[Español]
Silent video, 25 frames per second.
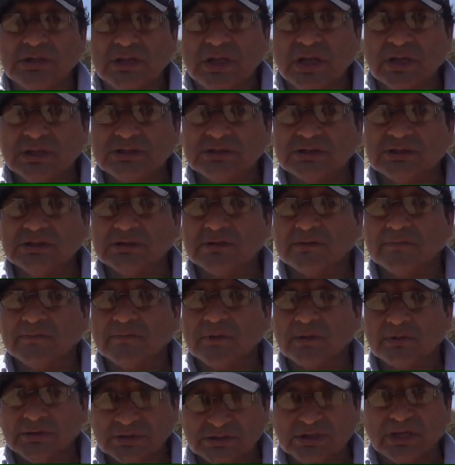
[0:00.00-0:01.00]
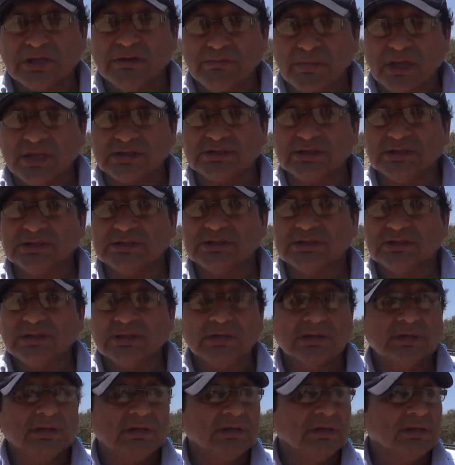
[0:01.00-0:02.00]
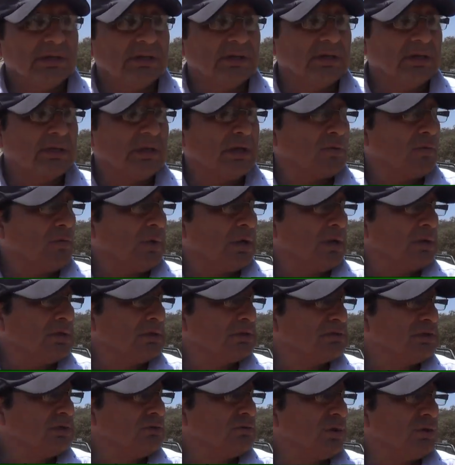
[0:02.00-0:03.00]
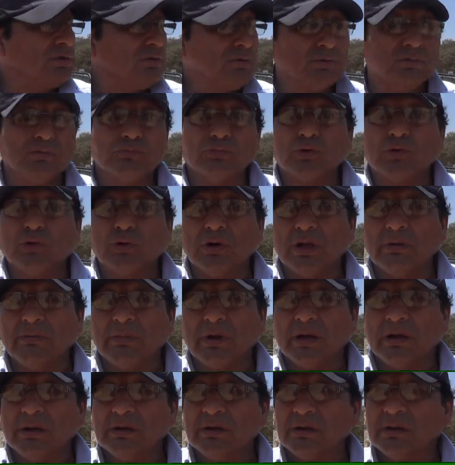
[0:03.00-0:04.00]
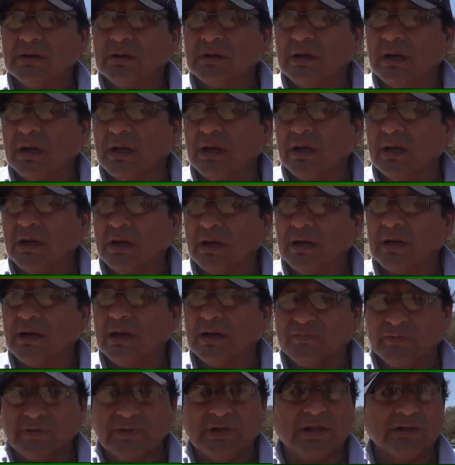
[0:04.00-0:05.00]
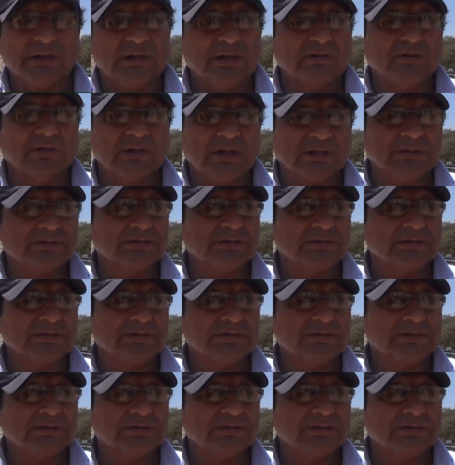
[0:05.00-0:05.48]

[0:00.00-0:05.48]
días, 6 meses, en la cual si no hay ningún problema, al final de esto ya